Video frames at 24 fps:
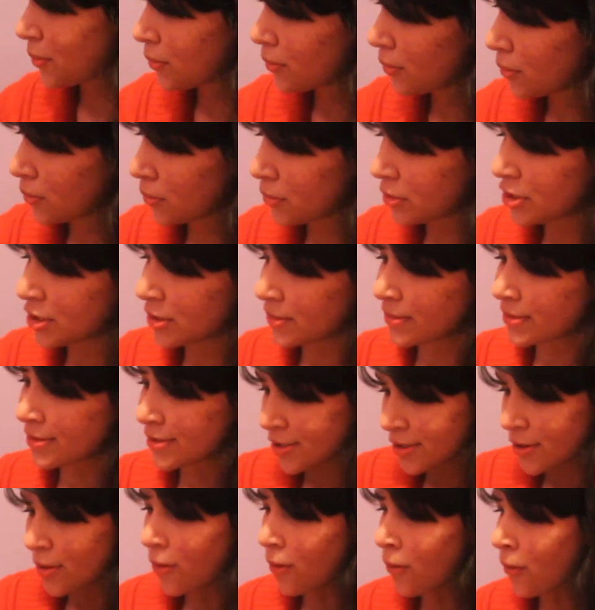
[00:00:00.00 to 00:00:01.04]
por último,
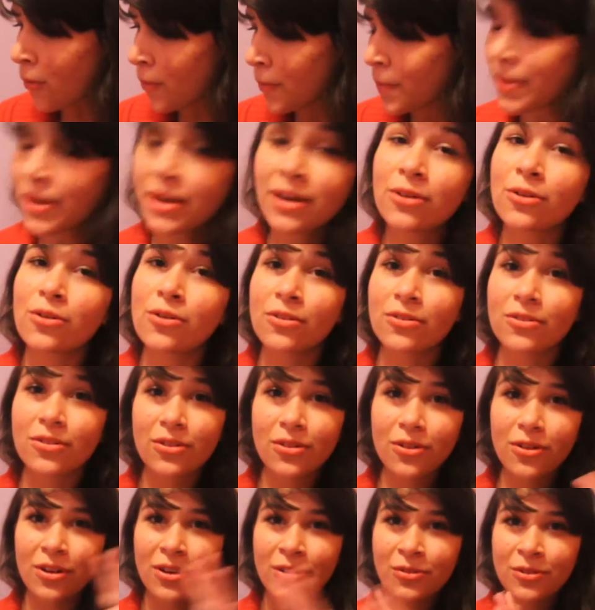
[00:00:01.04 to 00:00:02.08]
de roupa,
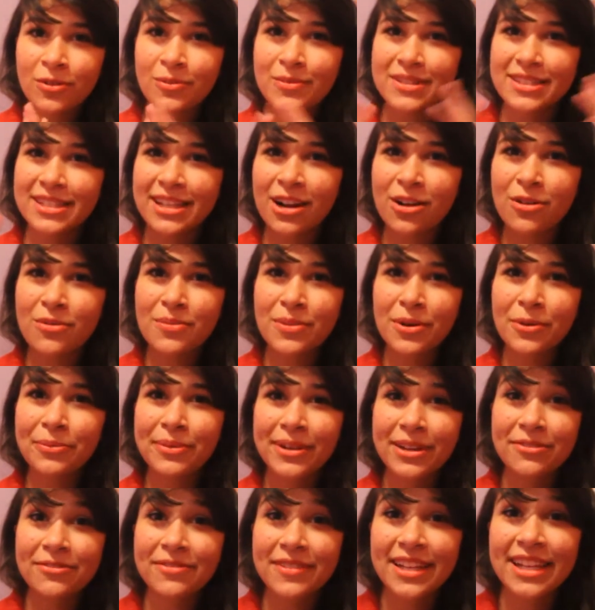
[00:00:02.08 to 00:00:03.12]
eu vou mostrar o meu
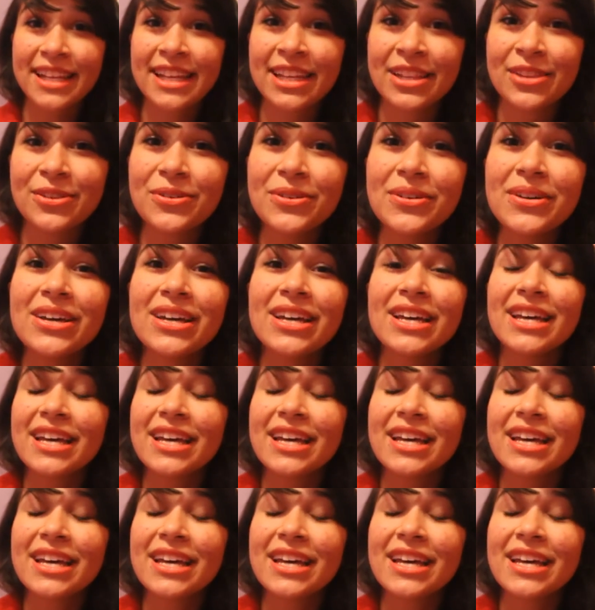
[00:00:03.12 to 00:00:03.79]
preferido,